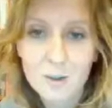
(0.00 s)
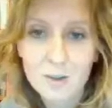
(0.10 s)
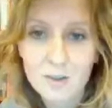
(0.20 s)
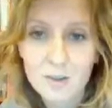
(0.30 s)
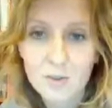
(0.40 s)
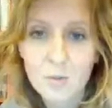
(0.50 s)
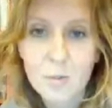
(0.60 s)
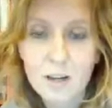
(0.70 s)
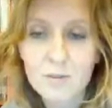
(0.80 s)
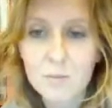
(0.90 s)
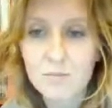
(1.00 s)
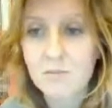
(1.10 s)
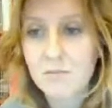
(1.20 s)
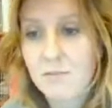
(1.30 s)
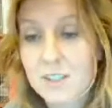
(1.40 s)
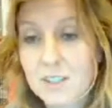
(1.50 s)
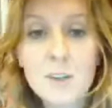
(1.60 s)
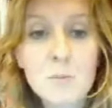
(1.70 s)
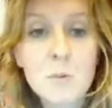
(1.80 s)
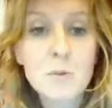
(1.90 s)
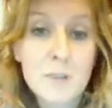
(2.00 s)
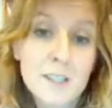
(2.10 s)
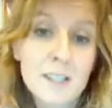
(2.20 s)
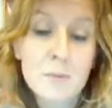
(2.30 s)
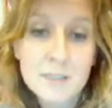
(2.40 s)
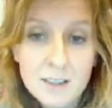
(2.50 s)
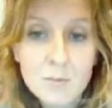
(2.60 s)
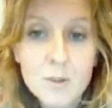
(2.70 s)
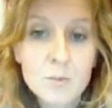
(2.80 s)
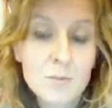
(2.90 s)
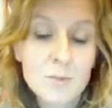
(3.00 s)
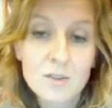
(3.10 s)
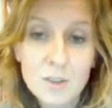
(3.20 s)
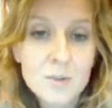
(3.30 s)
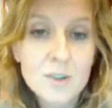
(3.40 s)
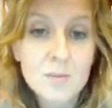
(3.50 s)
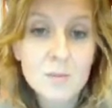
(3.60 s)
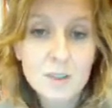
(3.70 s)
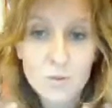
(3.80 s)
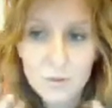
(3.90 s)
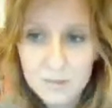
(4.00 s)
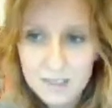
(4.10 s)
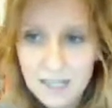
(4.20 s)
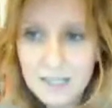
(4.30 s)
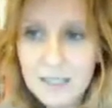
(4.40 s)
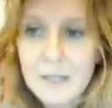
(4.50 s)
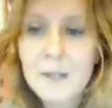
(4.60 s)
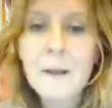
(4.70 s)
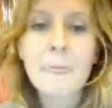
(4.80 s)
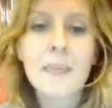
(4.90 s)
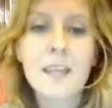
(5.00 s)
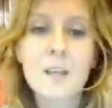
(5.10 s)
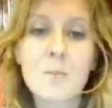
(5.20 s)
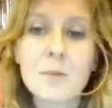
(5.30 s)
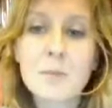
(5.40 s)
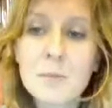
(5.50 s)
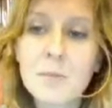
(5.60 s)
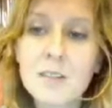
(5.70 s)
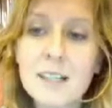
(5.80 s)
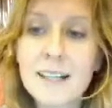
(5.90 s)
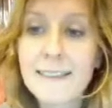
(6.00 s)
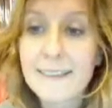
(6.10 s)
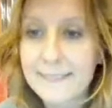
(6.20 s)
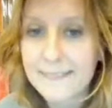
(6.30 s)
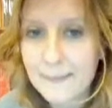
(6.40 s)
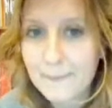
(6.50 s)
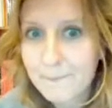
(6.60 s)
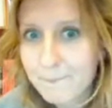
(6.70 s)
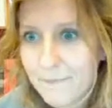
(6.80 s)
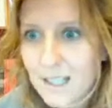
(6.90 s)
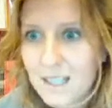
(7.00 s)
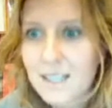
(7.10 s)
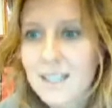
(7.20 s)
ich uprawy właśnie firmom, które się na tym znają, robią to dobrze, robią to na dużą skalę. Problem polega na tym,